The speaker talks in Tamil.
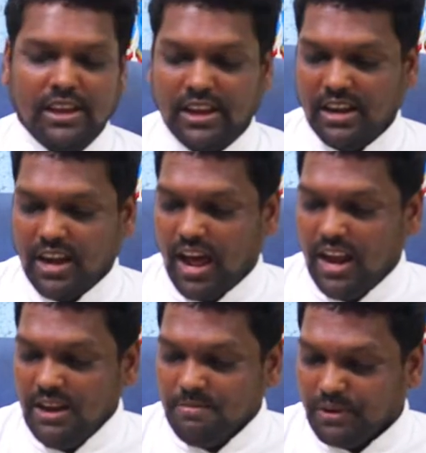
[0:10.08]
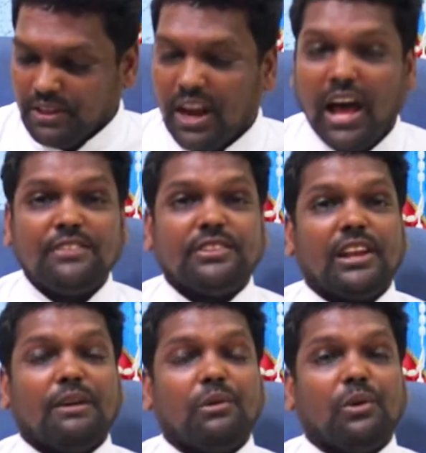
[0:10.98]
ஏனென்றால் புனித
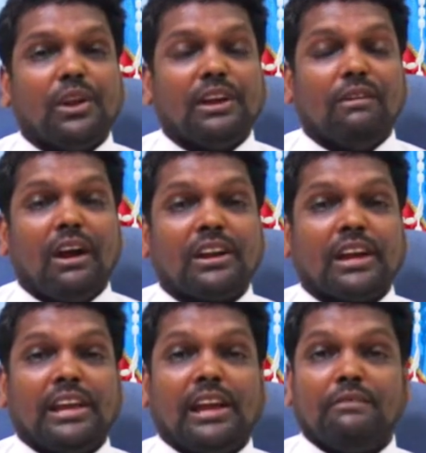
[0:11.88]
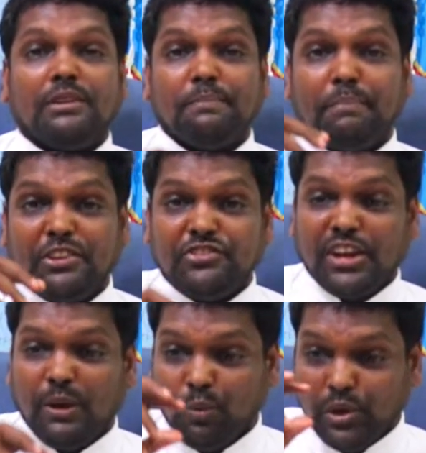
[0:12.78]
லாசர் அவர்களுடைய வாழ்க்கை அவர்
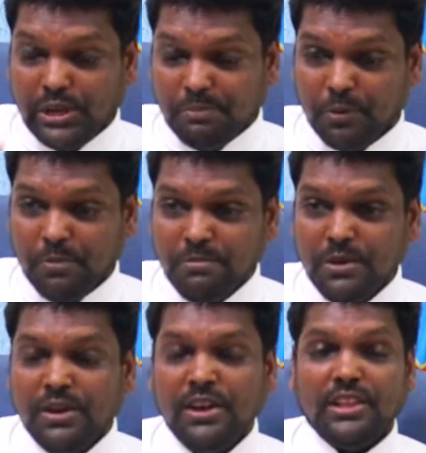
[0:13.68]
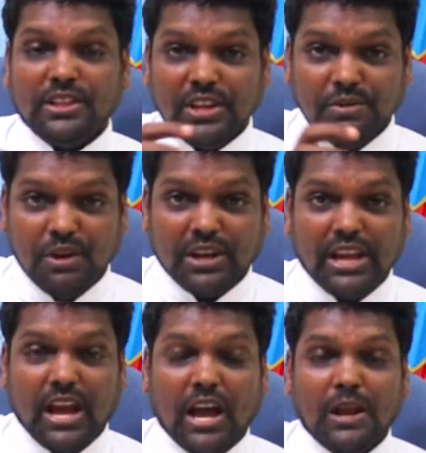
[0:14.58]
பெற்ற உயிர்ப்பும்
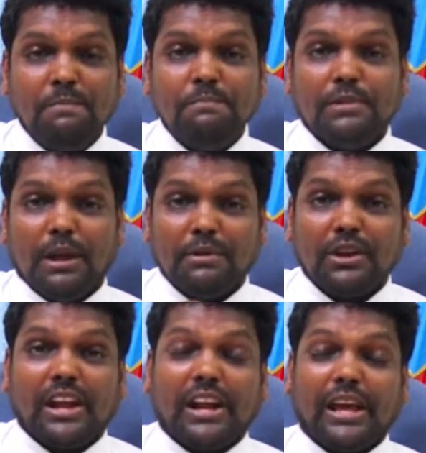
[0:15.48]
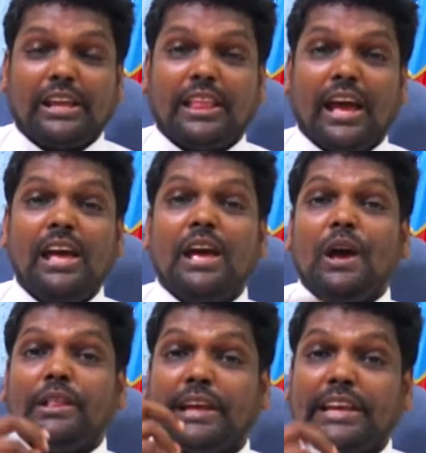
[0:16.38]
திருவருகை காலம் நமக்கு கிடைத்த
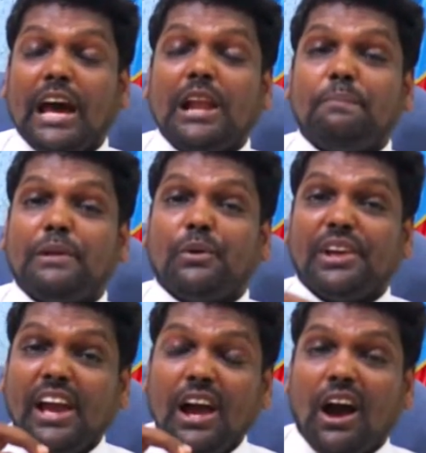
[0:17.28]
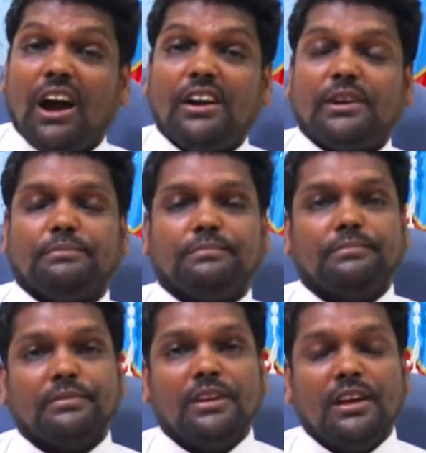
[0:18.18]
தயாரிப்பினுடைய ஆழம்
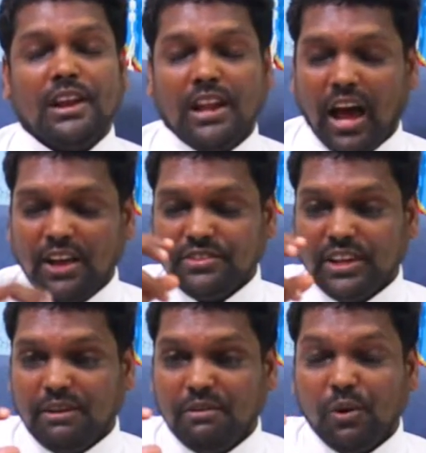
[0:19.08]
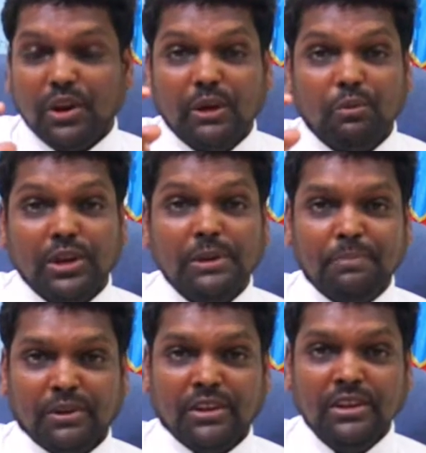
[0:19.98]
லாசர் அவர்களுடைய
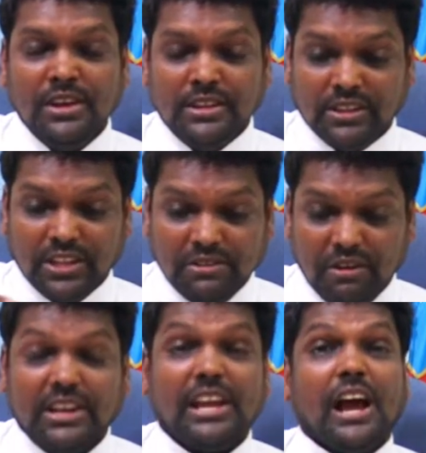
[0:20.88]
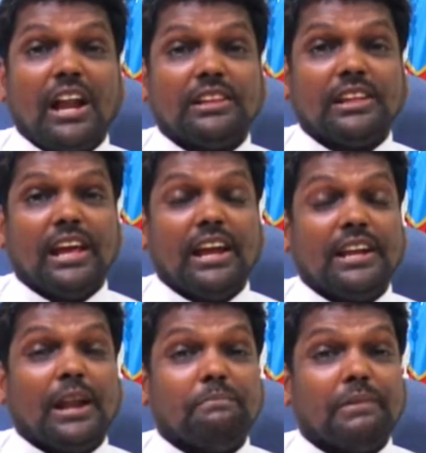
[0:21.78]
உயிர்ப்பு திருவருகை காலத்திலே
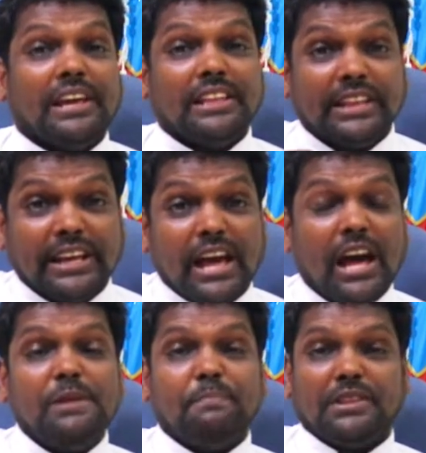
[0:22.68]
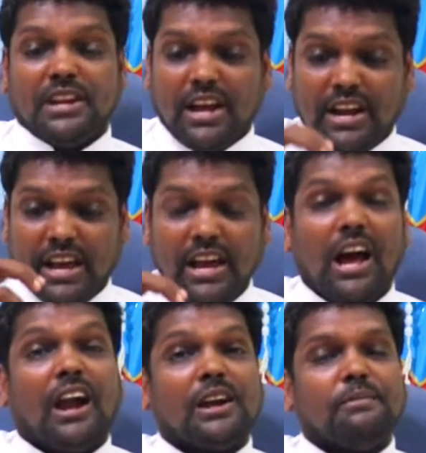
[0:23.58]
நம்மை தயாரிப்பதற்கான
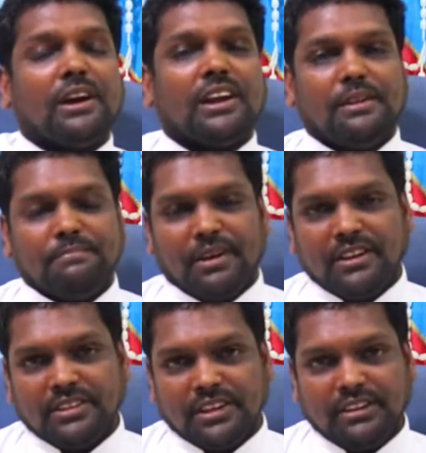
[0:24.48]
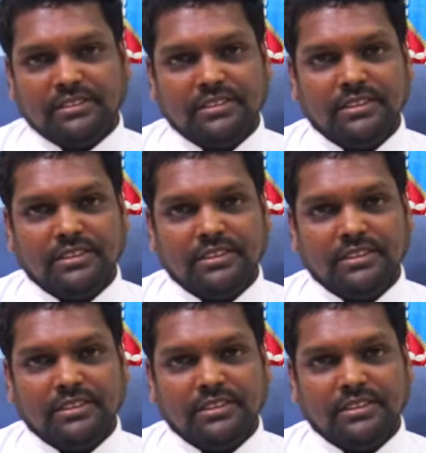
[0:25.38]
ஆழமாக நான் பார்க்கிறேன்